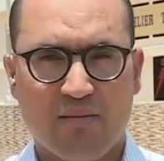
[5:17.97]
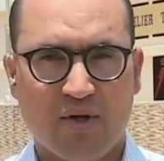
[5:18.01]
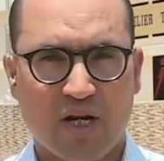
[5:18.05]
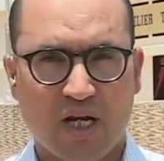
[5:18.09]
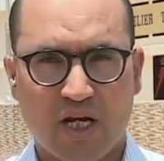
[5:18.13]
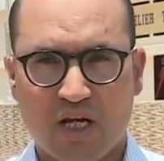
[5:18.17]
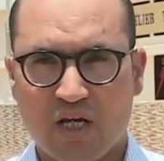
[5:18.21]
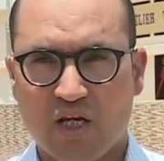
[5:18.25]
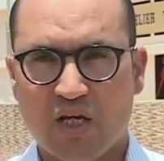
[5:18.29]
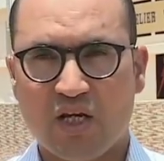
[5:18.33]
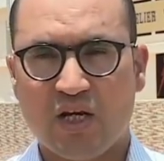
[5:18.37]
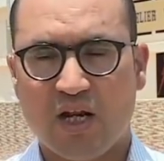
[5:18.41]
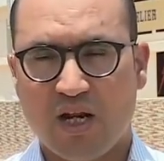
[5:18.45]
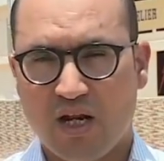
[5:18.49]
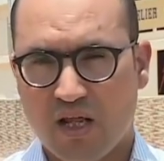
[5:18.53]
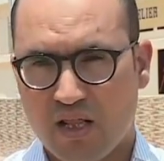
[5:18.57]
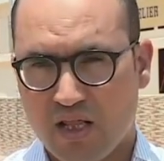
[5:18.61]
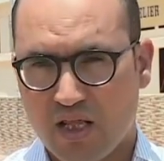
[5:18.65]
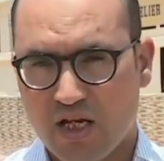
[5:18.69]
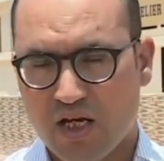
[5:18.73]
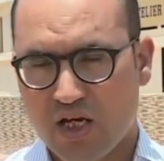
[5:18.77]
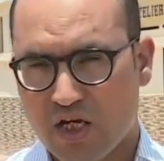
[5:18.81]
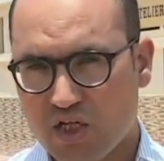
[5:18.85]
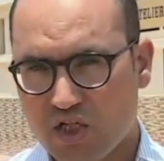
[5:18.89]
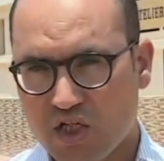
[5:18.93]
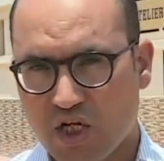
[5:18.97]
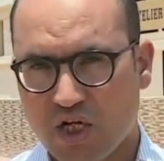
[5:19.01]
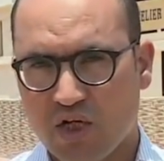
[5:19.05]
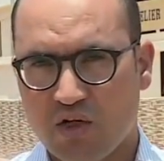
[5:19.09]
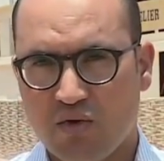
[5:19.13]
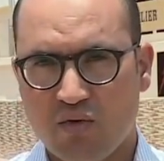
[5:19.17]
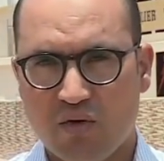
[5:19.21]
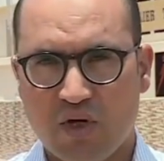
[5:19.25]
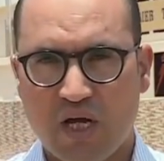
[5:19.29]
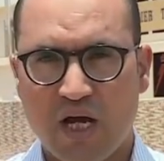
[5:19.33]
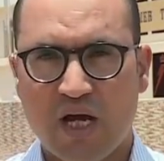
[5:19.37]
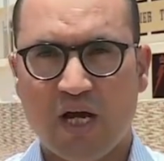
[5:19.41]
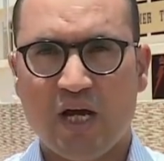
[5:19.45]
الأمريكيين الذين
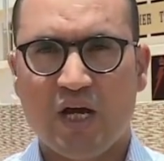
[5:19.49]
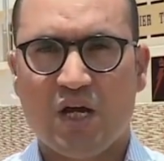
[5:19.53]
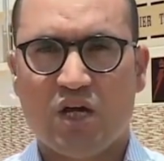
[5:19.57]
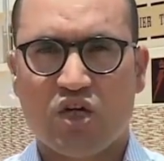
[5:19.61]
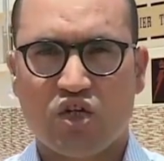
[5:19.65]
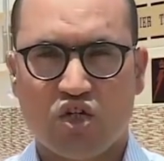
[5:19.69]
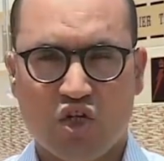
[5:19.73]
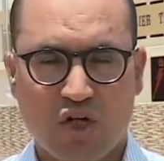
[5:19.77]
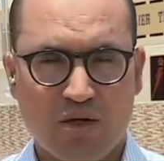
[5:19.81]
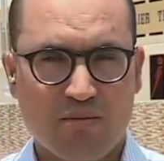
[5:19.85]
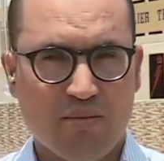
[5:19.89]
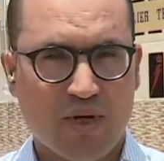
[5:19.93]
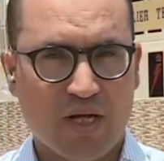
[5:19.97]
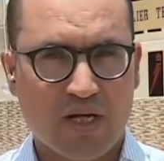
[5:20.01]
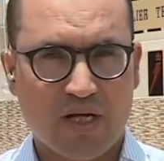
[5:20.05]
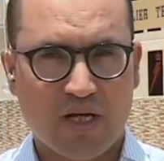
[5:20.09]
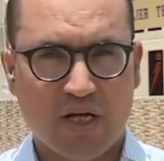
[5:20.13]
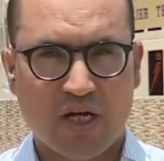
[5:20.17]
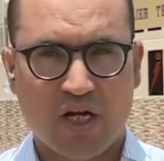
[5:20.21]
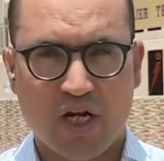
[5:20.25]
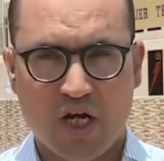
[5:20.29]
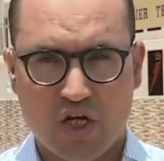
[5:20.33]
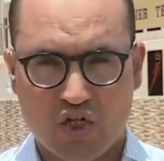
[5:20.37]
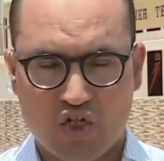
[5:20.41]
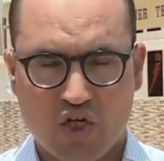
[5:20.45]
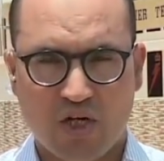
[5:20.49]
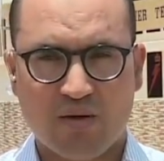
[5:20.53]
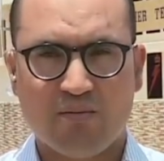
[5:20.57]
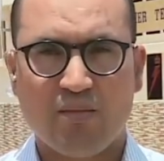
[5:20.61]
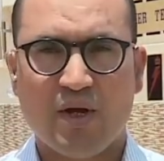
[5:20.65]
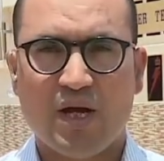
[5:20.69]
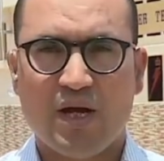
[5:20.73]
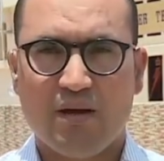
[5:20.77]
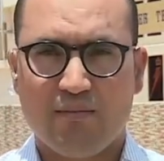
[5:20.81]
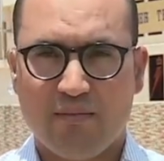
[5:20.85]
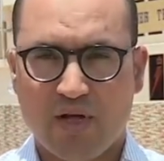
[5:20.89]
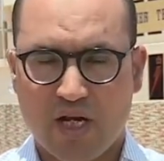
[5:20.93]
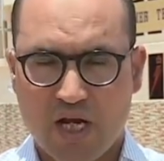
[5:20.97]
يشتغلون جنبا إلى
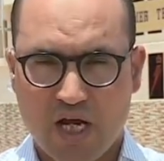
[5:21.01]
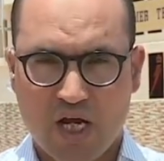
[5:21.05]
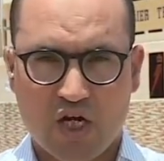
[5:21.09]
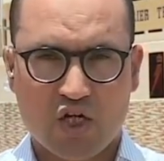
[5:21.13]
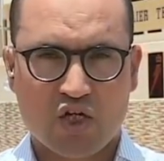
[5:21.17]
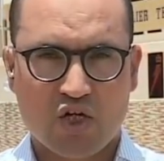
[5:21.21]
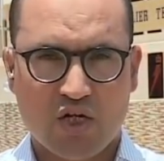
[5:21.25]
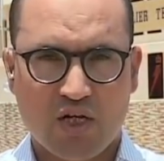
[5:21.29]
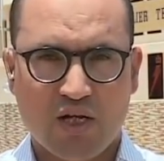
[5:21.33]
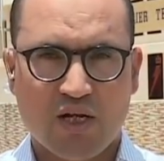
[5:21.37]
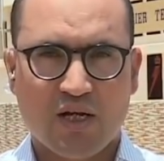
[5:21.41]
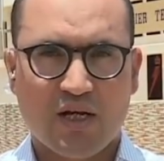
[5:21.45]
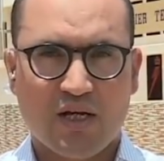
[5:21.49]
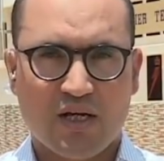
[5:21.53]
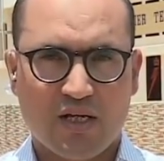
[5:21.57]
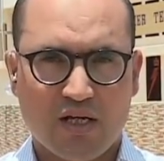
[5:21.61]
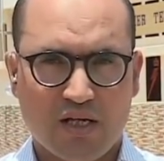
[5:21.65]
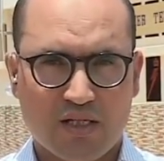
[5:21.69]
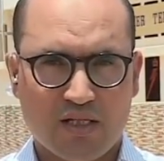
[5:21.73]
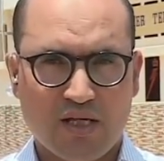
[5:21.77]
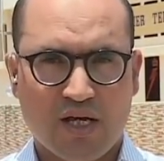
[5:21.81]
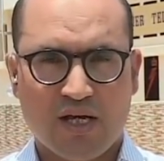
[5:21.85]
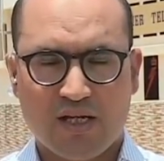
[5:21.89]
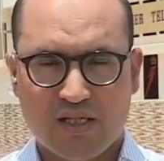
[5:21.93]
جنب من أجل